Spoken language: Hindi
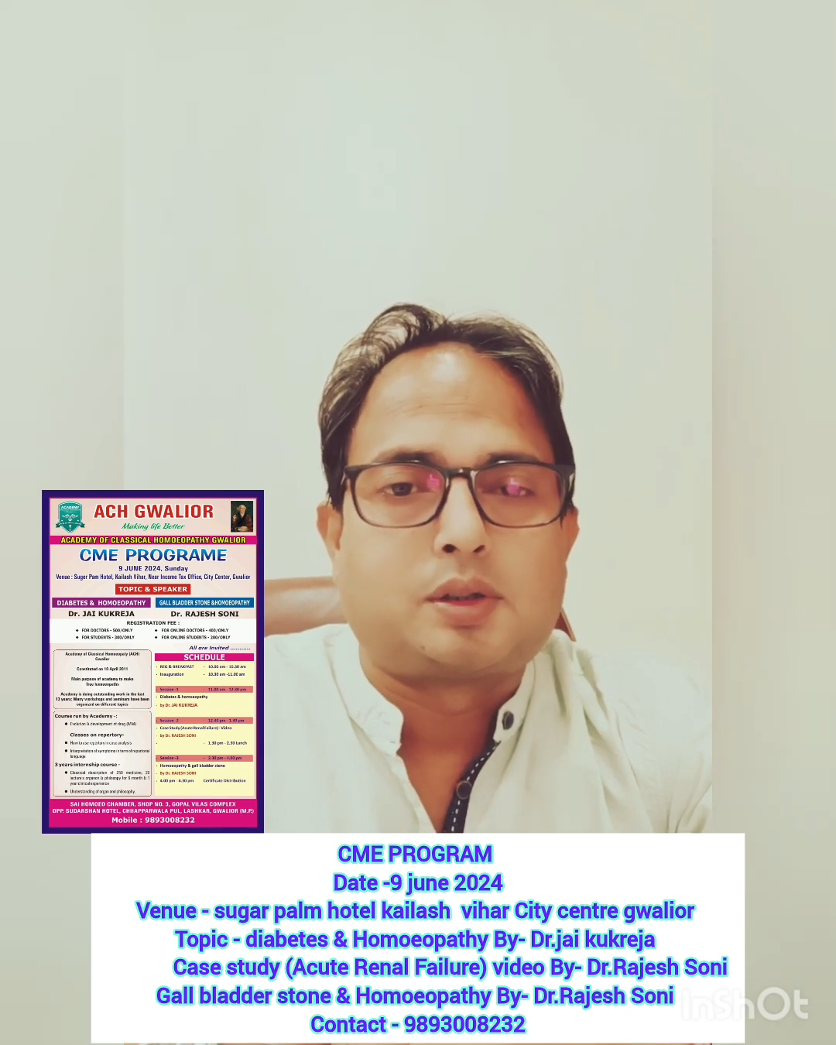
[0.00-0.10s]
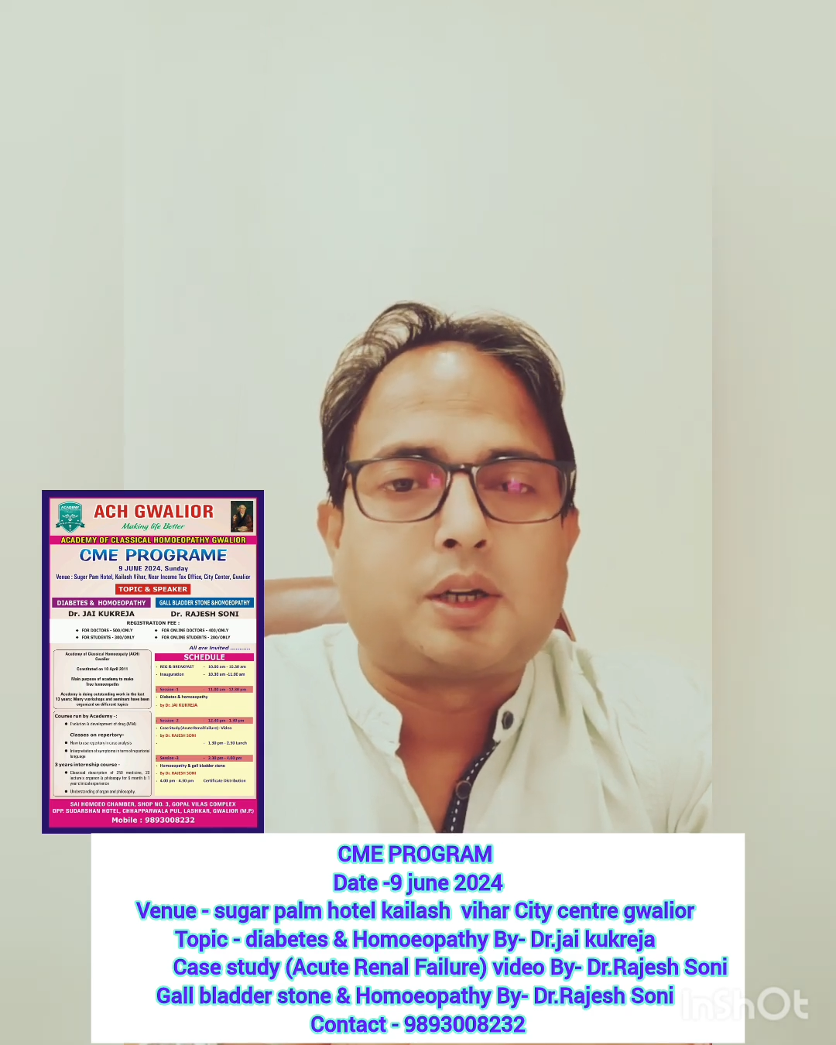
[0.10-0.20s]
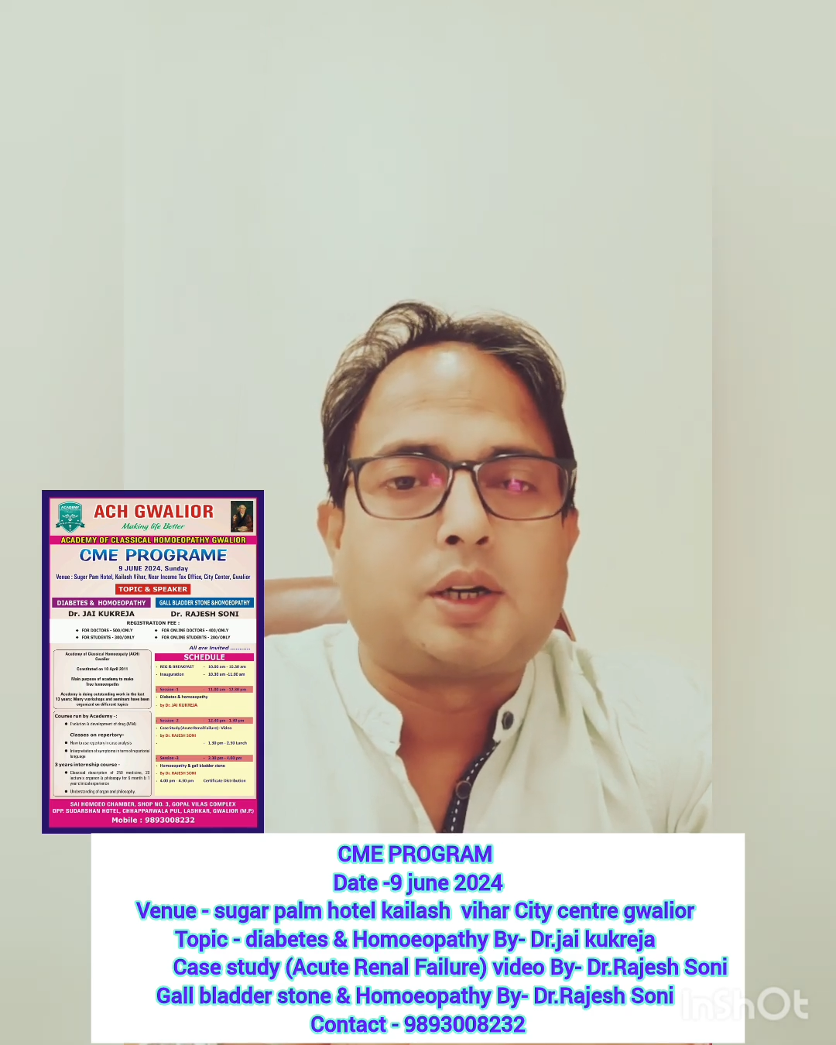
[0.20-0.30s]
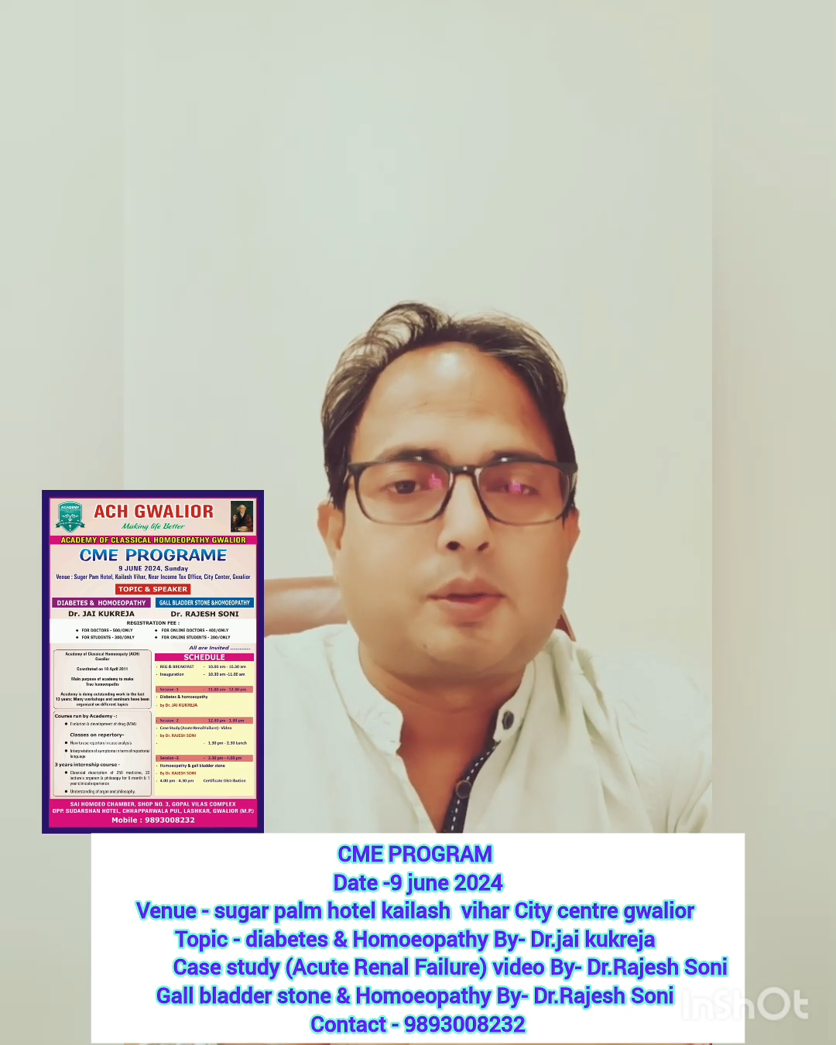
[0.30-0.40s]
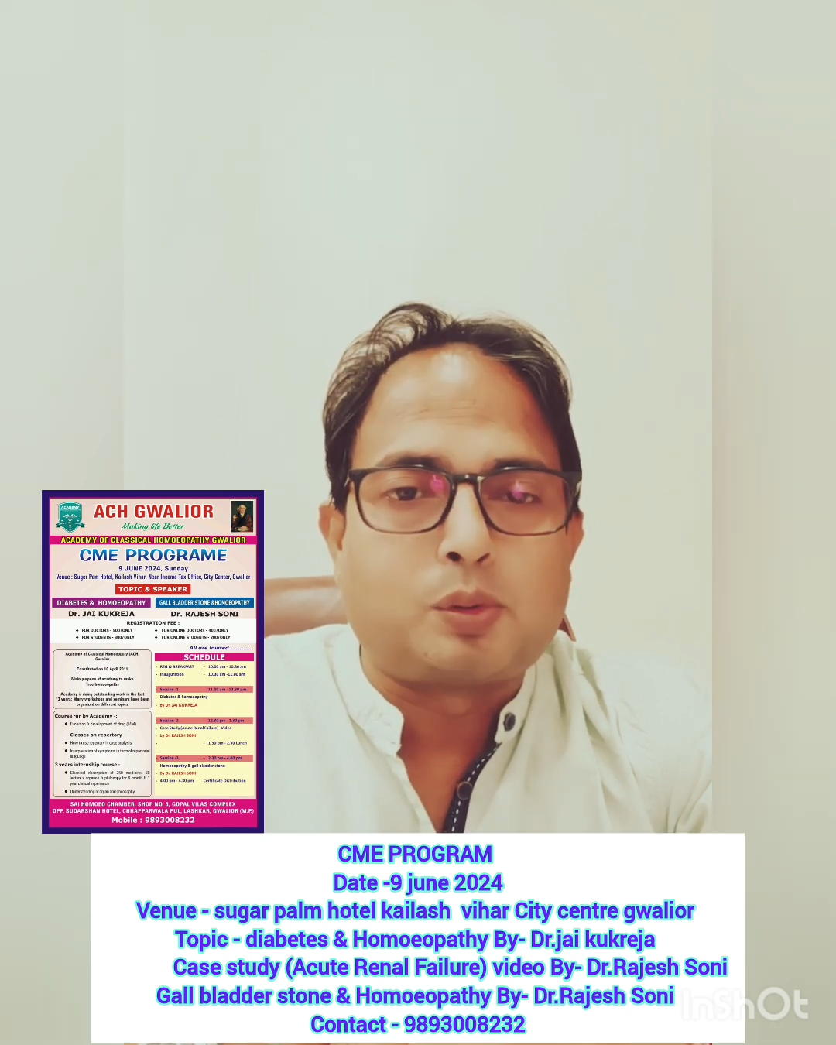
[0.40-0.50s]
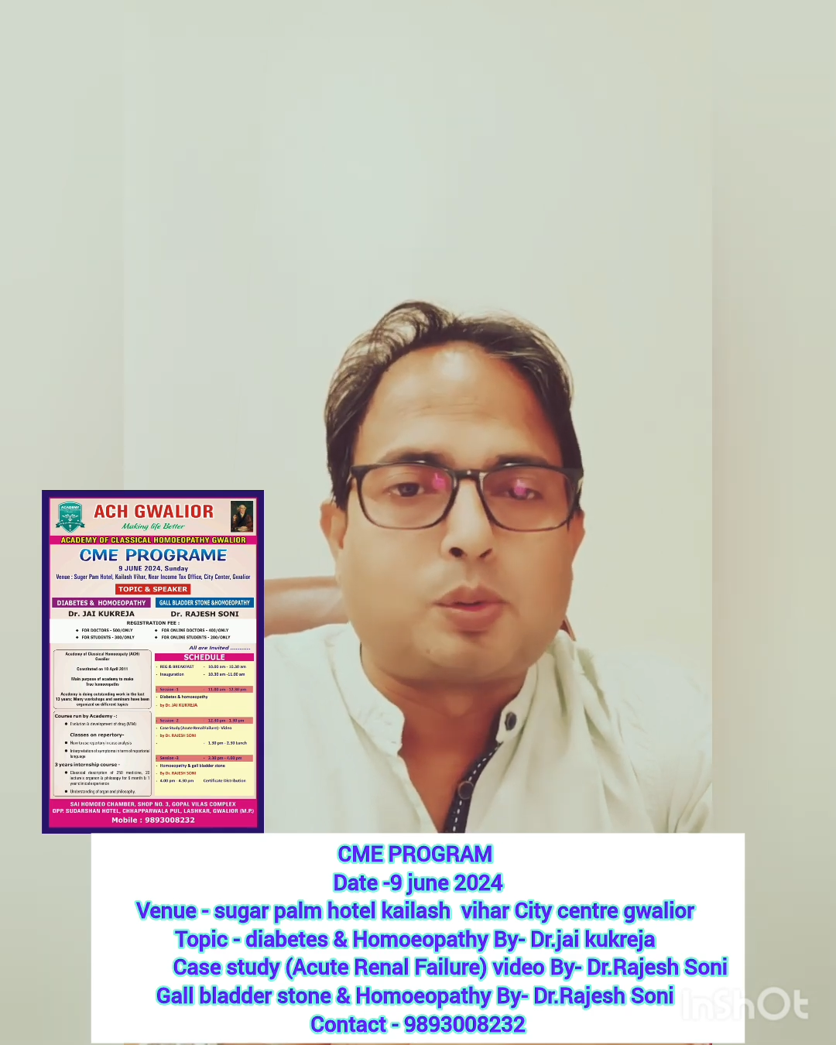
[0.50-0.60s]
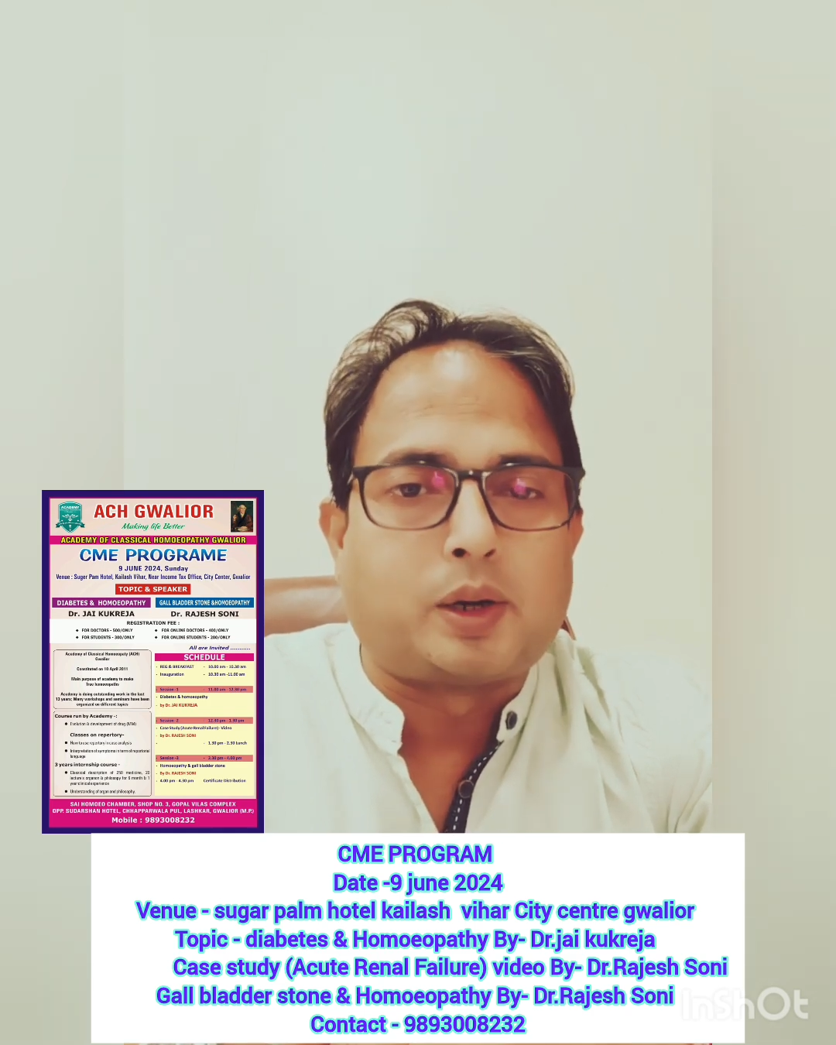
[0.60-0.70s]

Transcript: सर हैं वो